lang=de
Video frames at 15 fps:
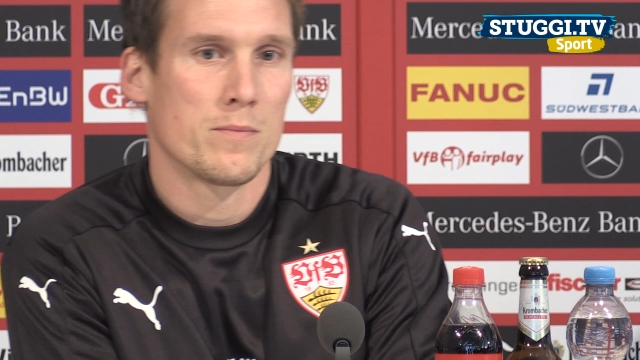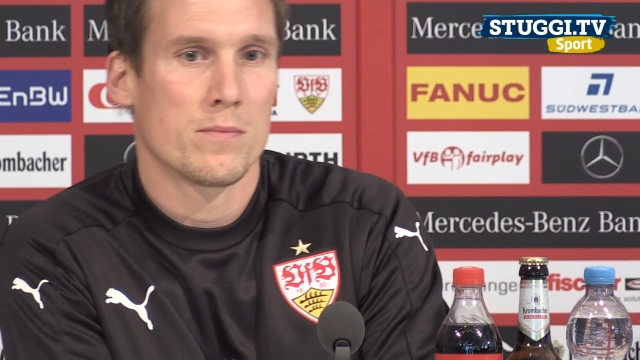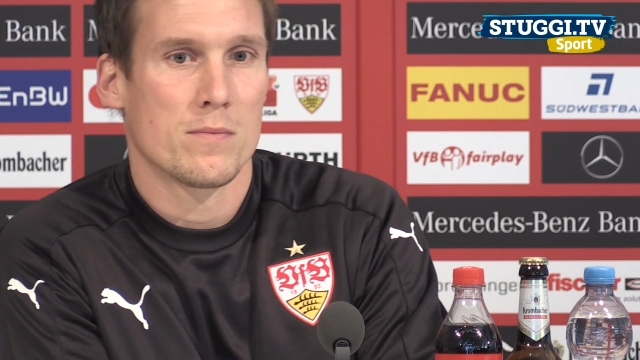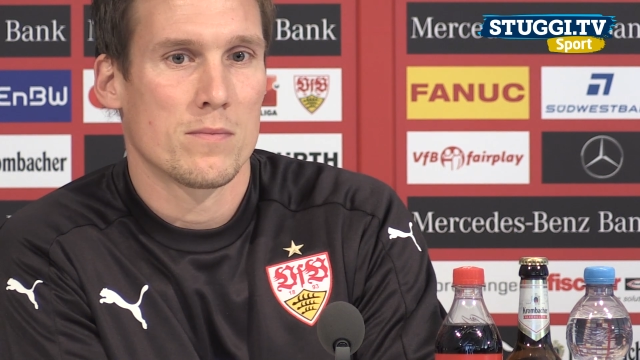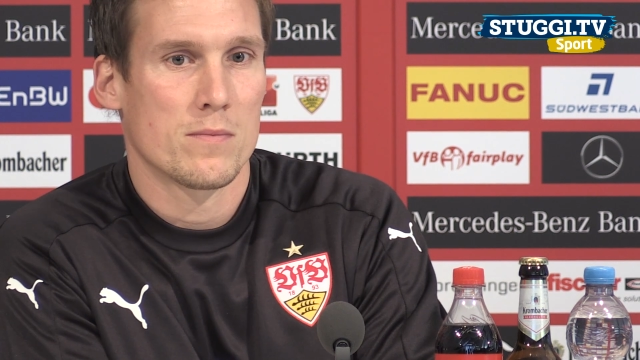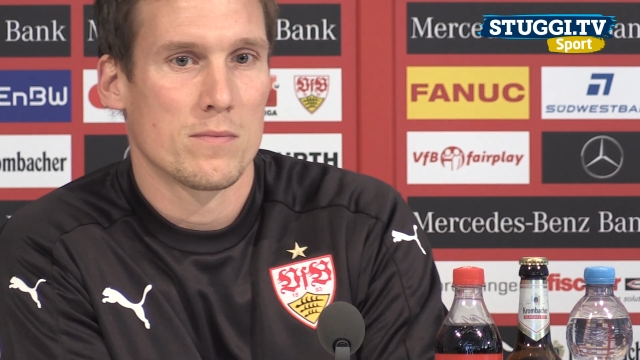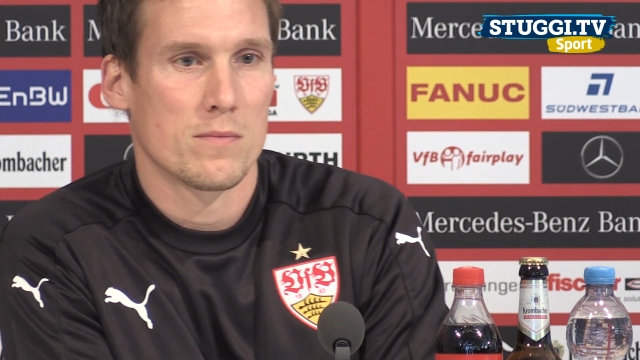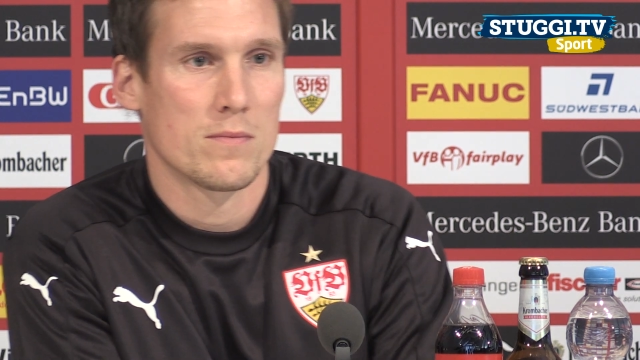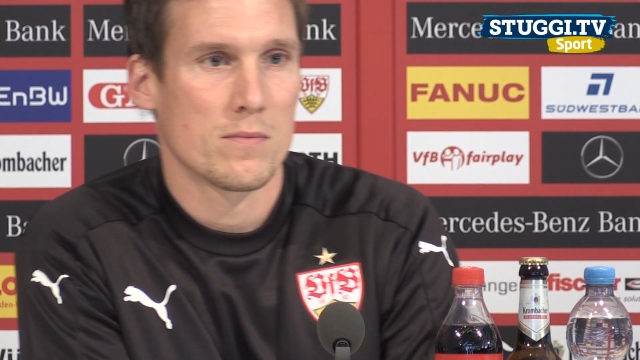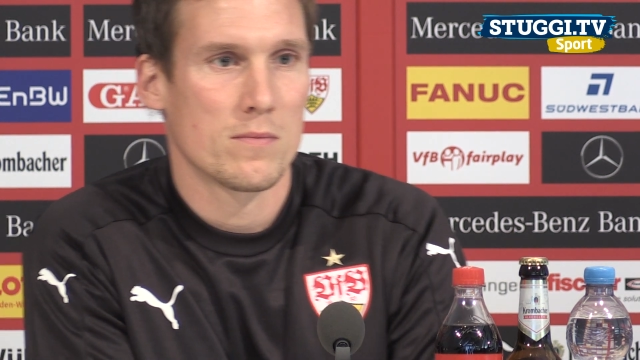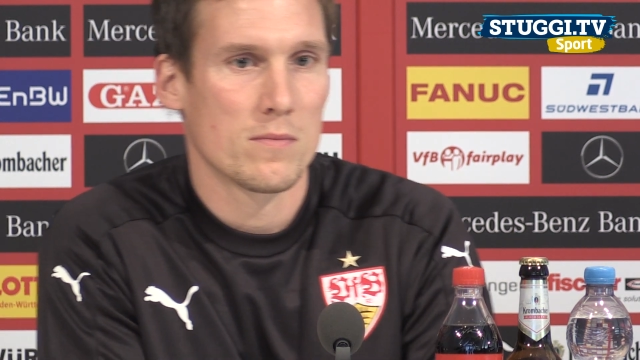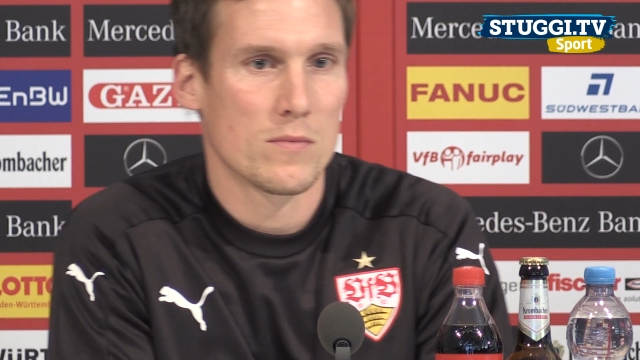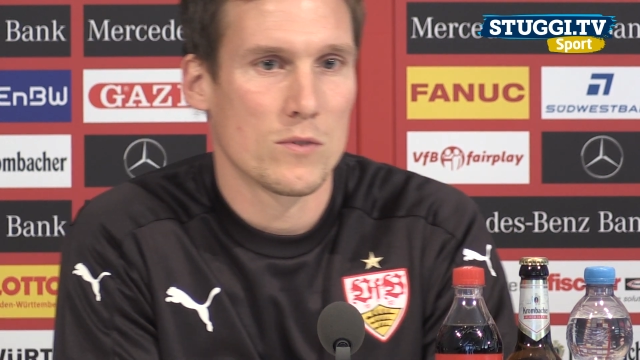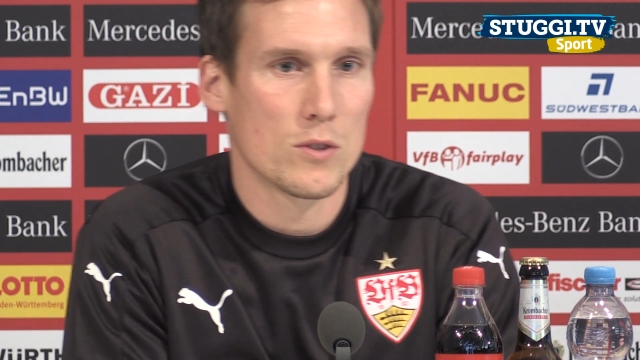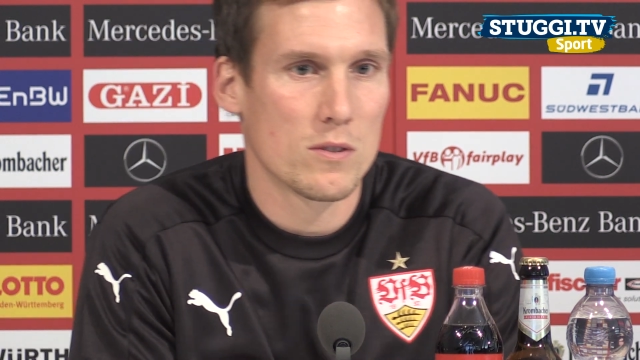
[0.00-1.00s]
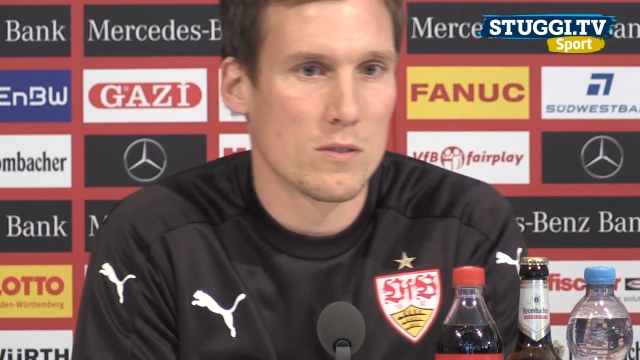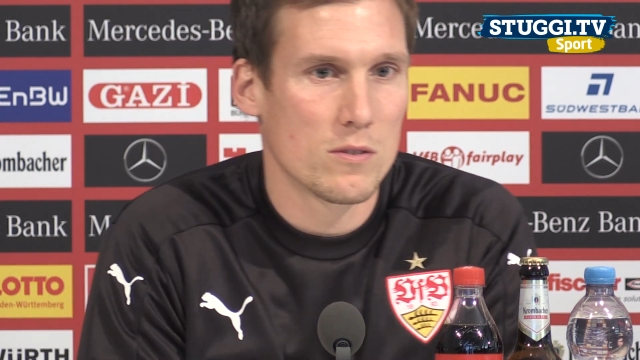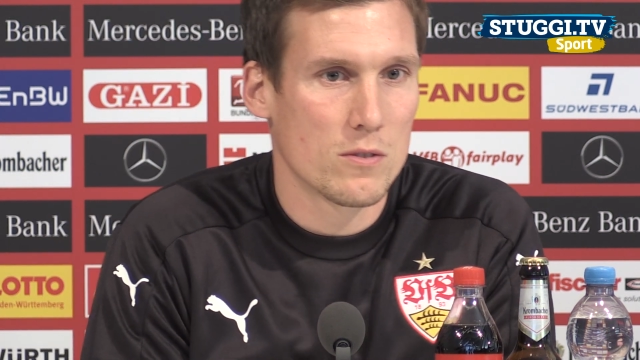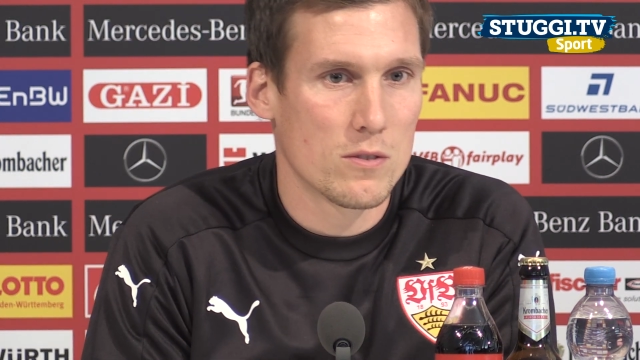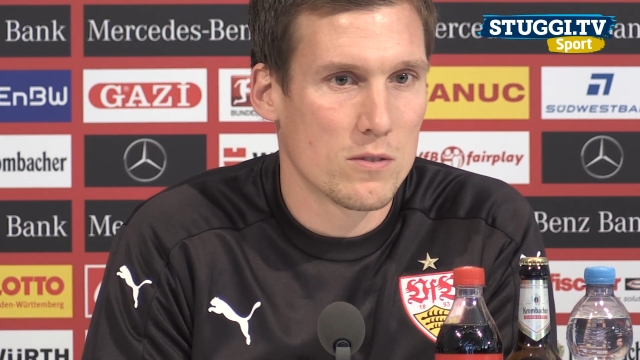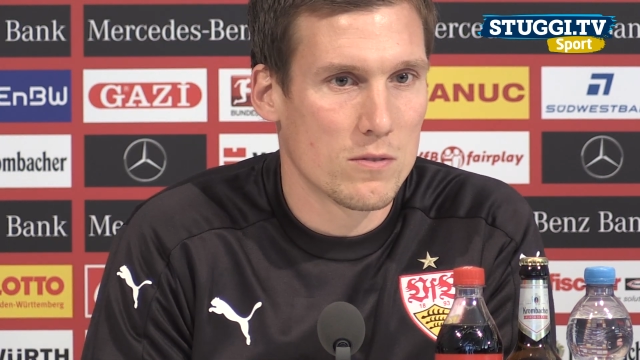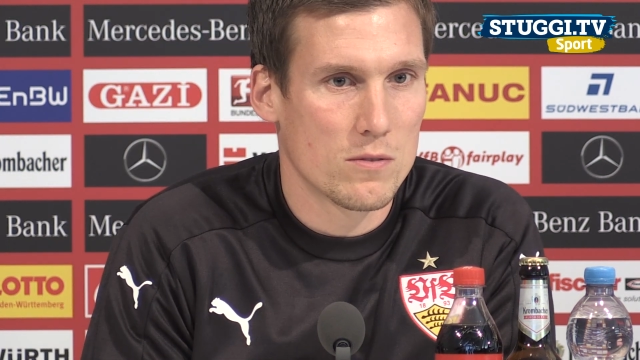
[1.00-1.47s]
ähm,
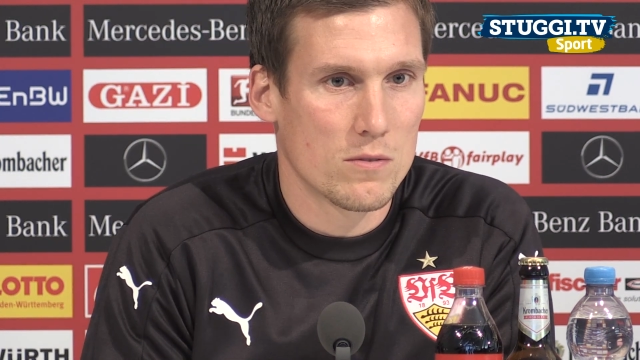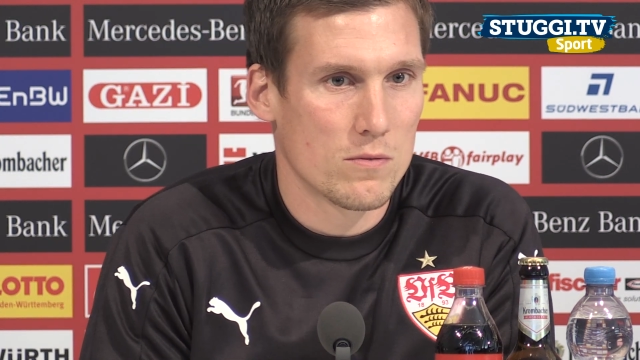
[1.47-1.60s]
eine,